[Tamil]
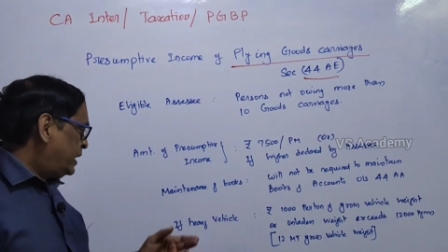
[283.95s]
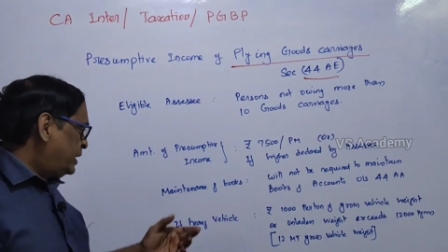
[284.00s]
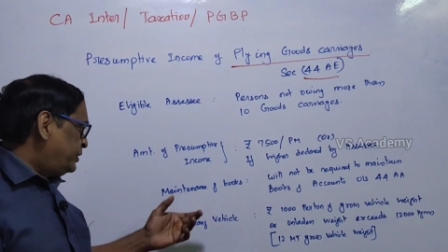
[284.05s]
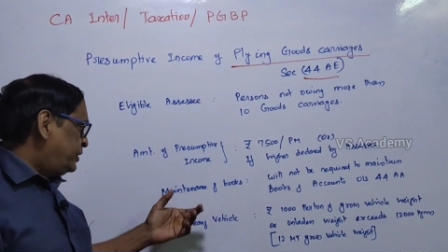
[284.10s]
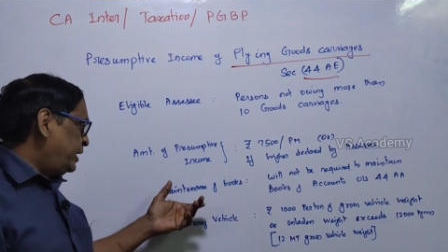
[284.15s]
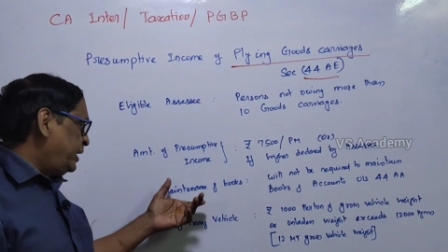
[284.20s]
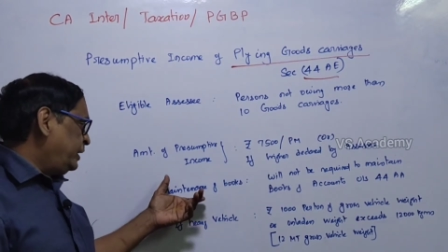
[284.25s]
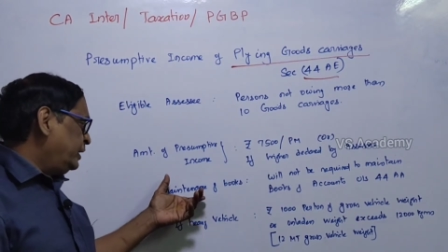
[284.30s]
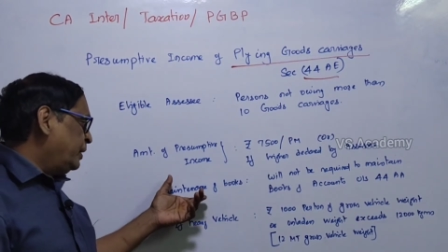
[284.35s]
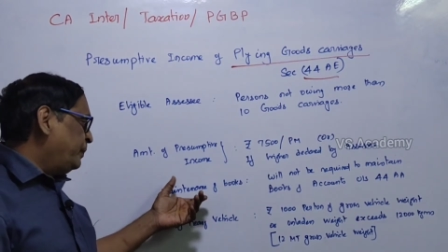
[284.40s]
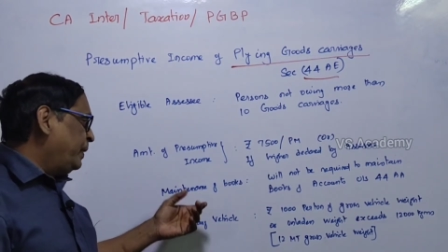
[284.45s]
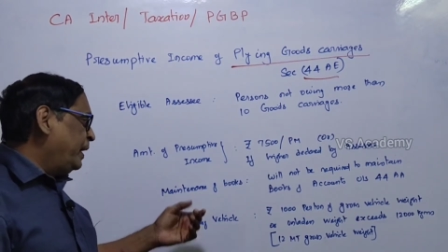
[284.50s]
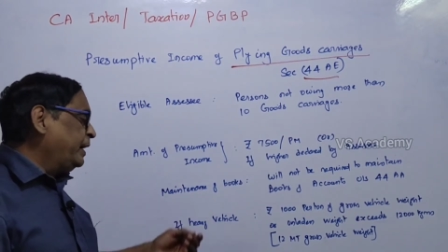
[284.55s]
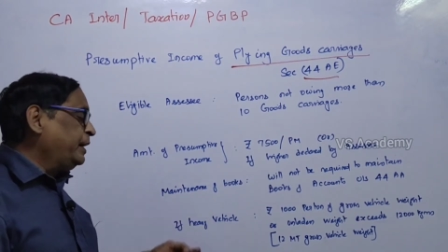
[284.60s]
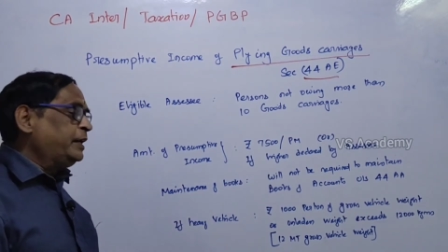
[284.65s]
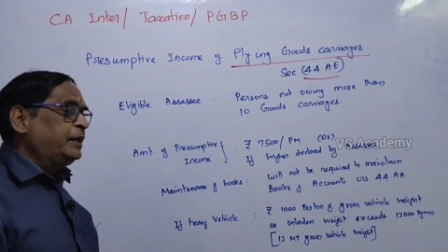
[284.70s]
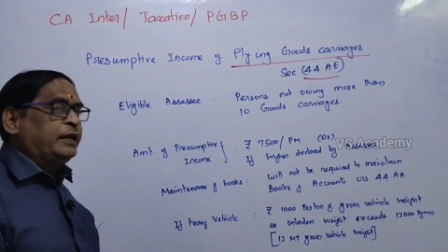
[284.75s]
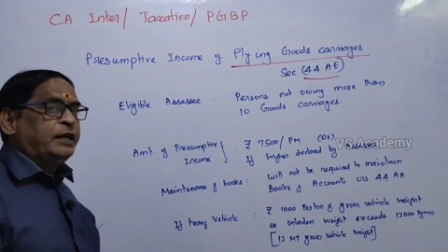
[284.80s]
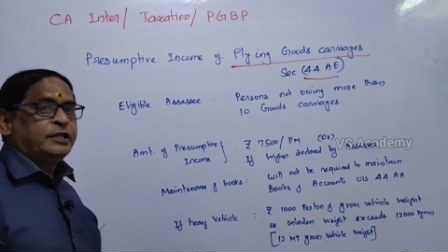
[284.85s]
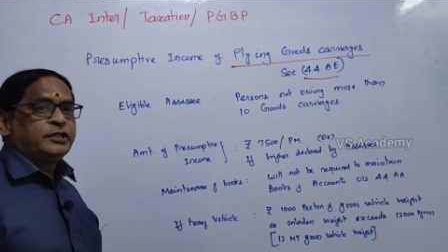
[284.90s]
சரி இந்த
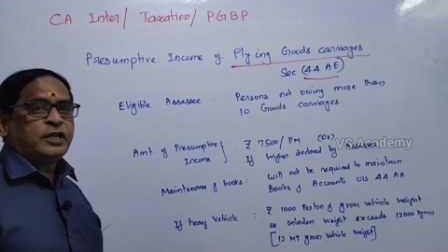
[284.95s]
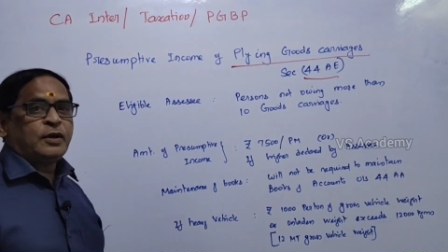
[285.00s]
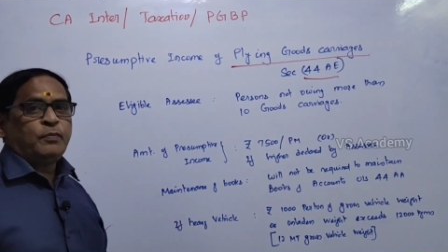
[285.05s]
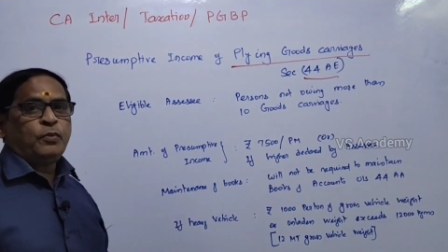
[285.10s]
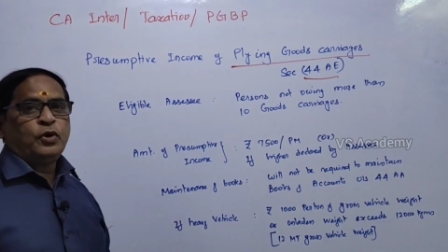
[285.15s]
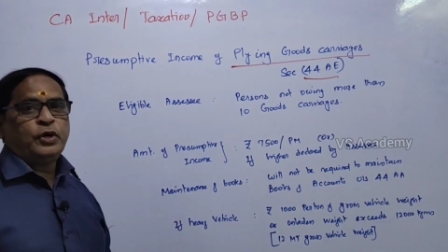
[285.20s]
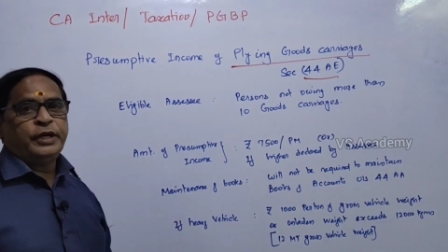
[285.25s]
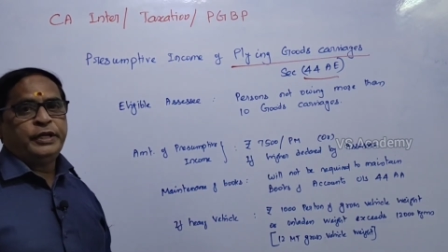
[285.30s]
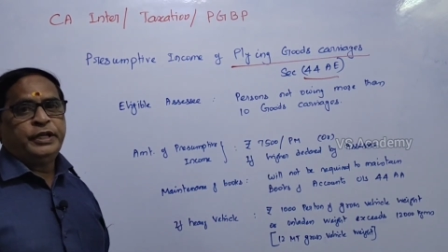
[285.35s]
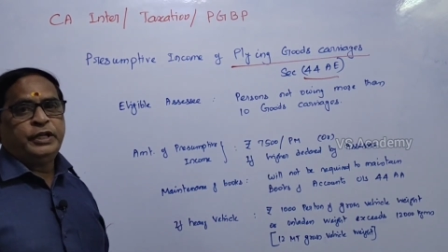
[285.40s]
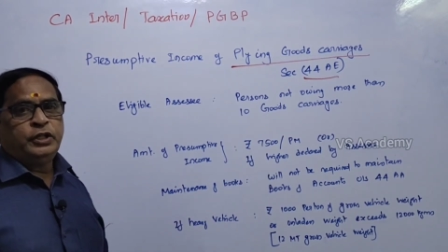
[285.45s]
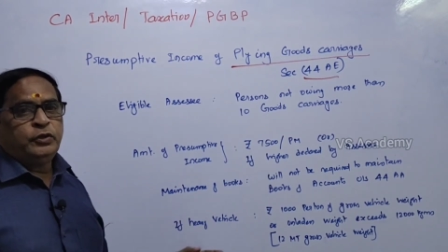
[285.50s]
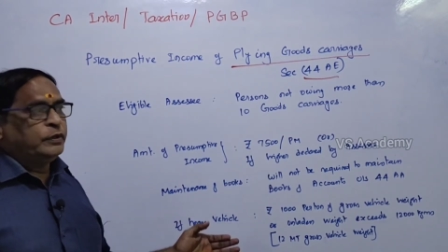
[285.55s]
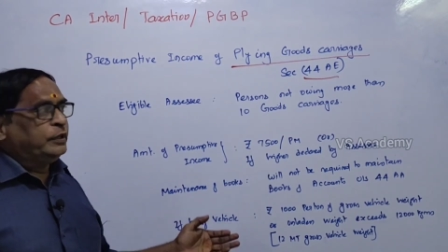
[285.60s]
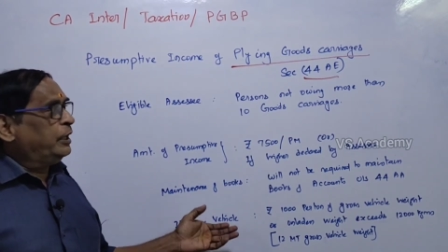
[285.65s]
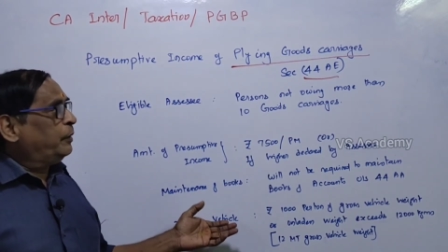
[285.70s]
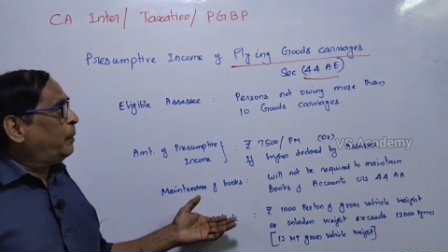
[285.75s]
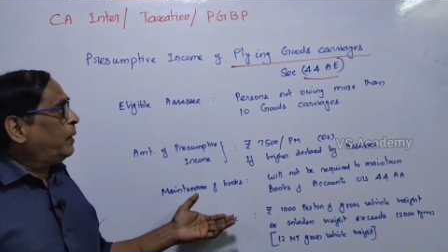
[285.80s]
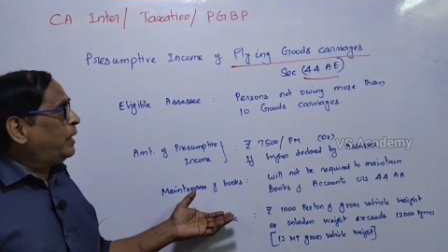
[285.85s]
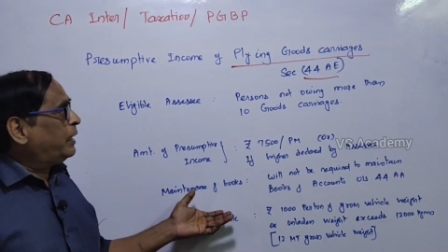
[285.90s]
மெயின்டெனன்ஸ் ஆஃப் புக் இது
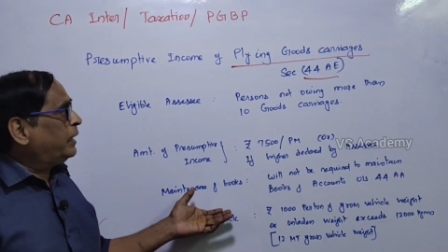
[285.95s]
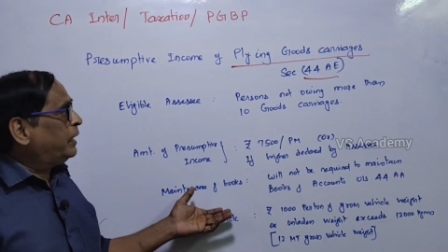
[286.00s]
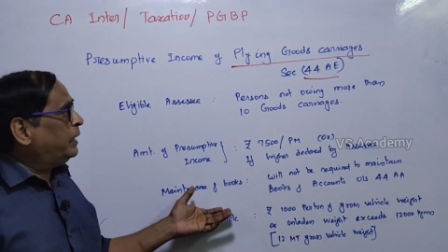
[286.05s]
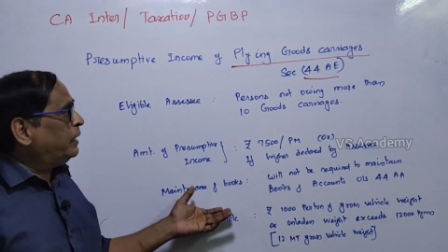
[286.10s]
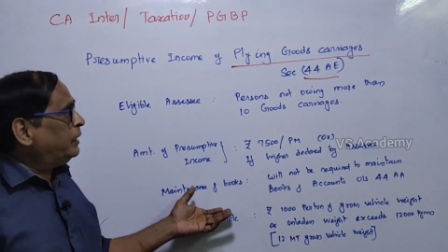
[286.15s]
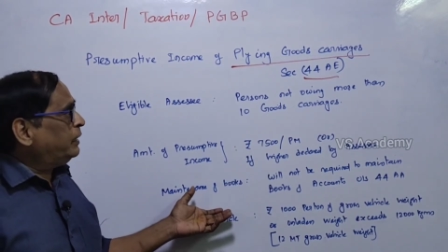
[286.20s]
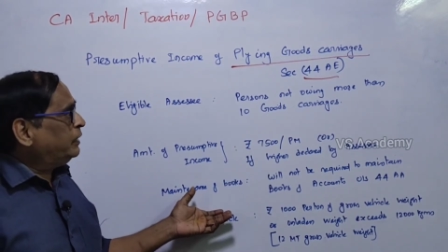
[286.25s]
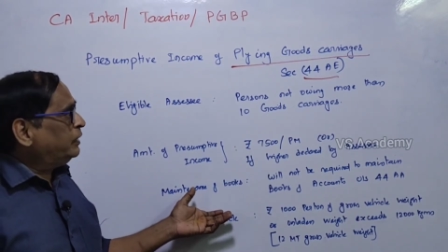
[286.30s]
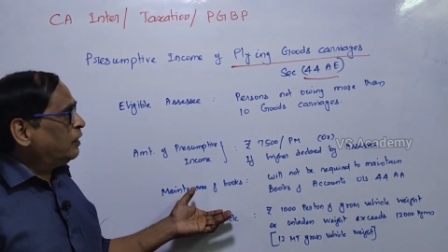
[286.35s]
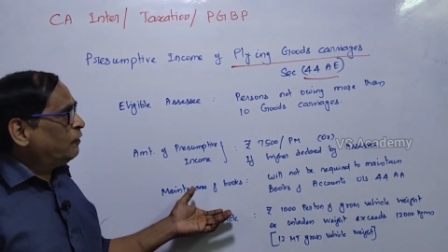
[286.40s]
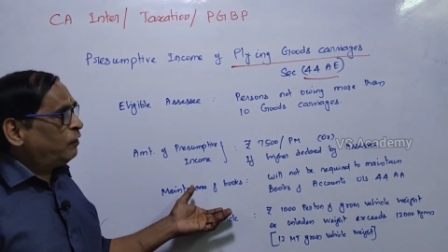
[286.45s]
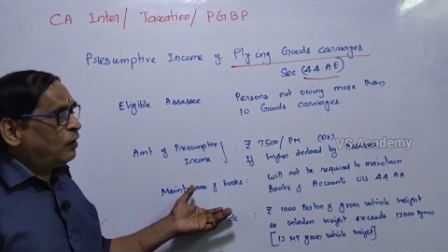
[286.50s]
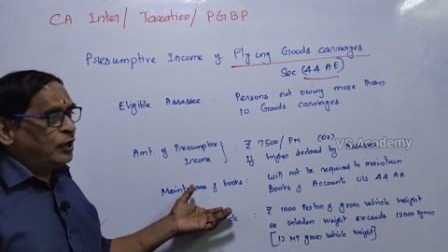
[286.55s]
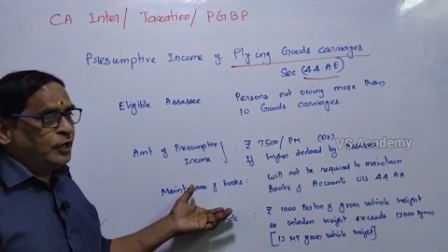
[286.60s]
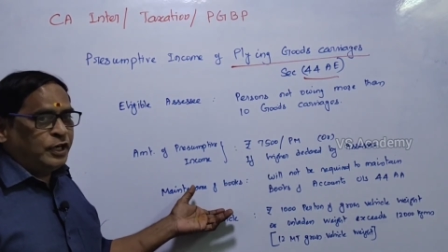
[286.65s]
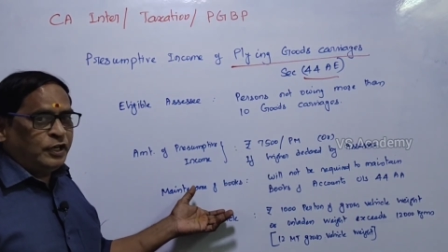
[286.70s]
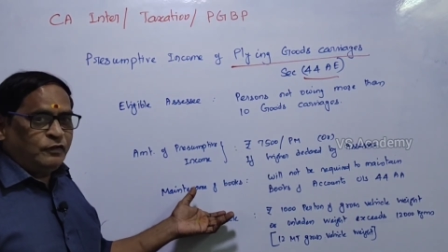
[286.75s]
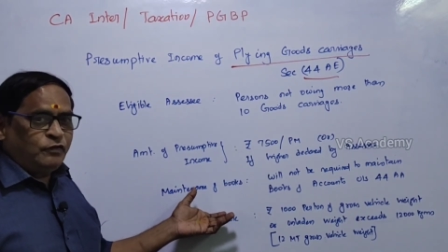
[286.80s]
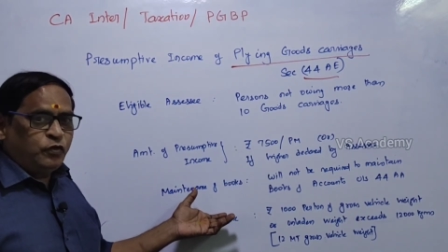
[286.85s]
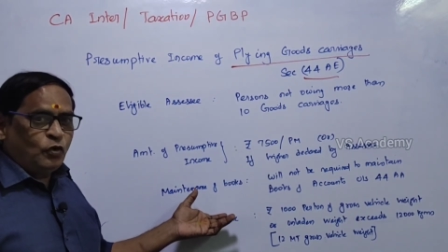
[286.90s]
வந்து பாருங்கள் இந்த
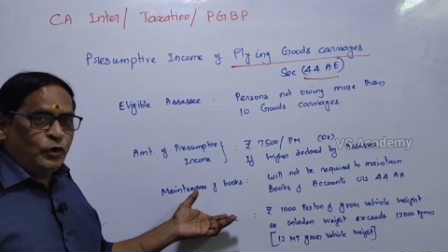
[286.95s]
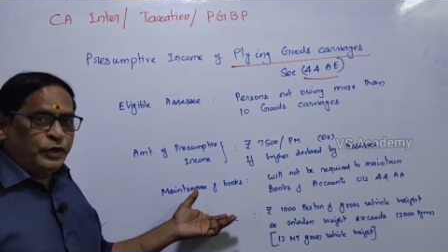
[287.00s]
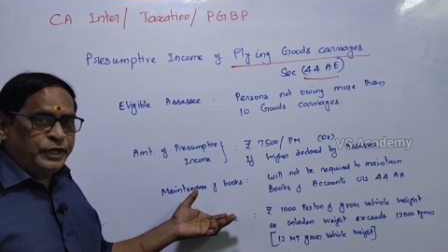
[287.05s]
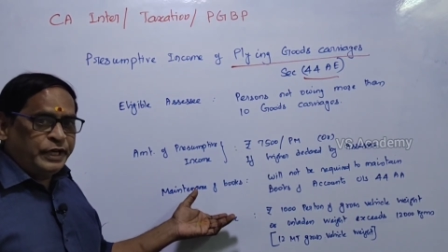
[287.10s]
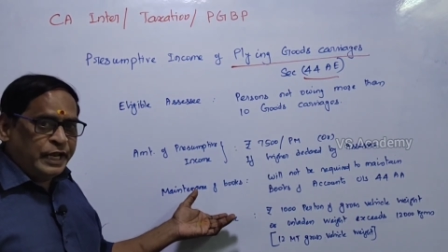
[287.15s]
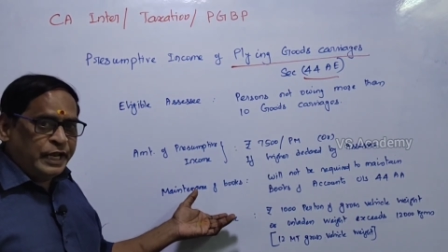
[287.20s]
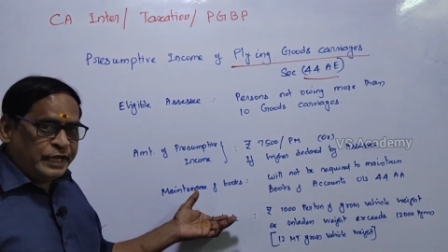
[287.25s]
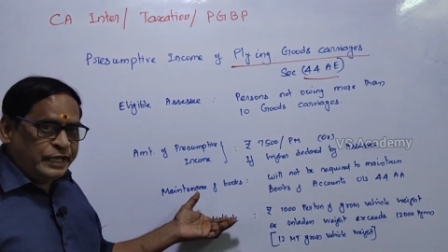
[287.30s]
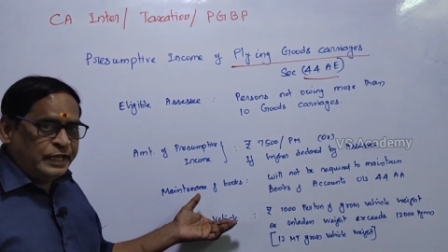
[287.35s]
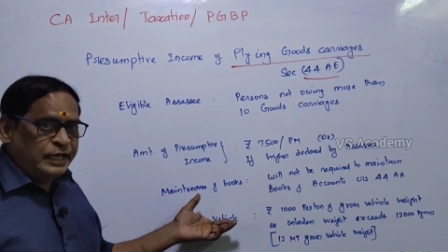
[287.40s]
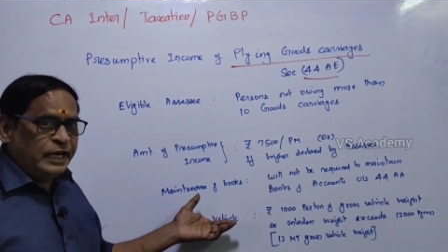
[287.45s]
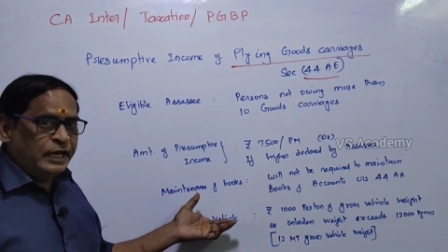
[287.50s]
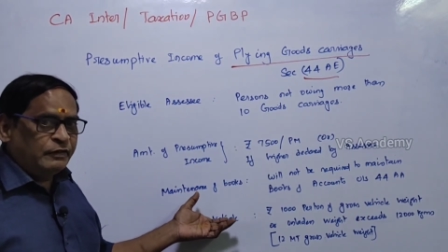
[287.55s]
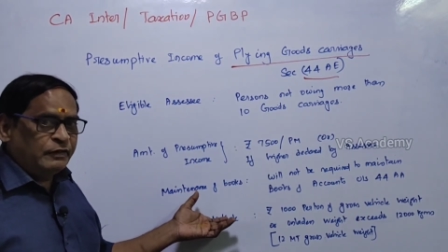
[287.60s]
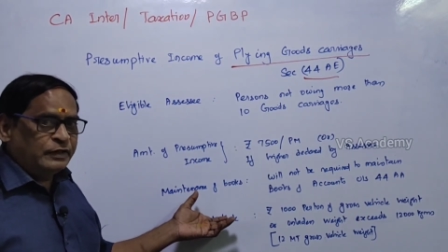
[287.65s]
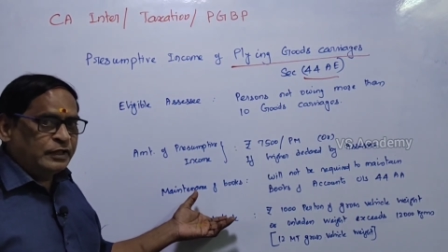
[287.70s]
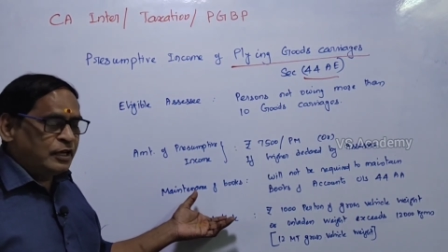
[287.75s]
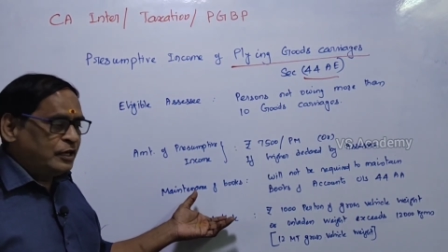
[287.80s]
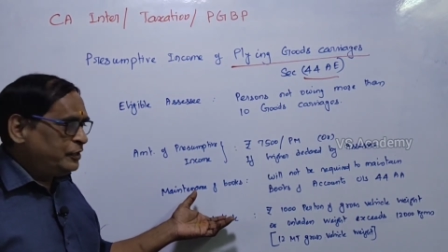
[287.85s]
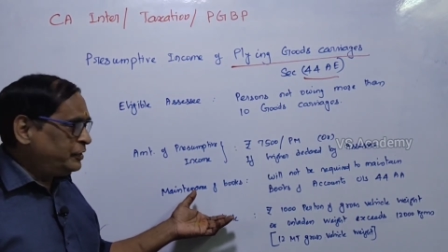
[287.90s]
ஃபார்ட்டி ஃபோர் ஏஇயில்
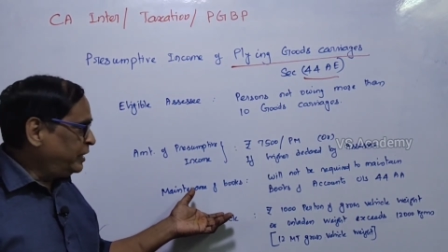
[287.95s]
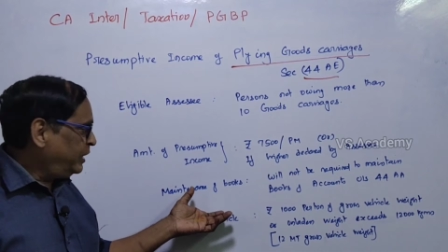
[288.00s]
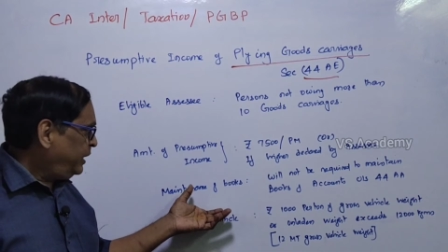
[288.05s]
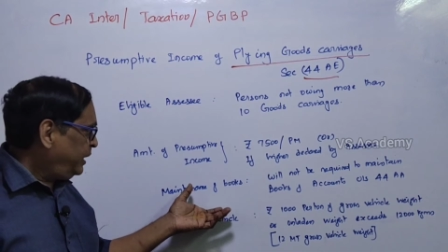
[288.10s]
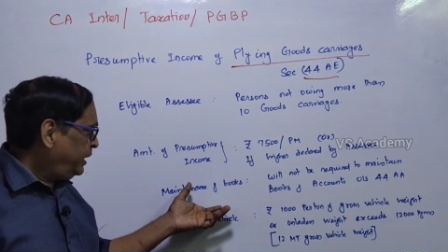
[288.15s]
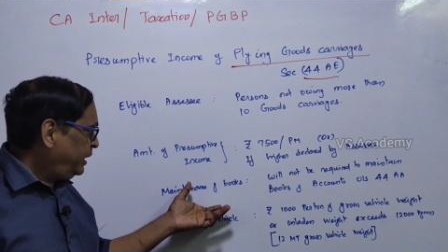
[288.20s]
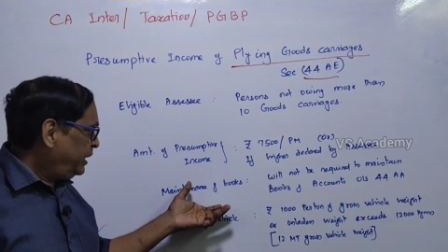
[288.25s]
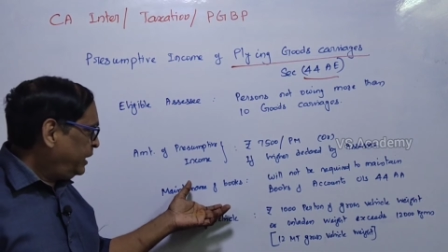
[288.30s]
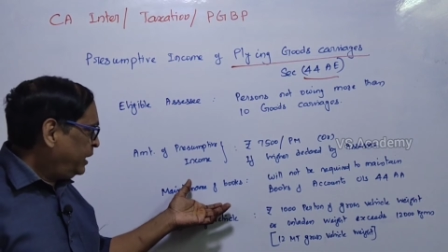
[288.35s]
வந்தாலும் சரி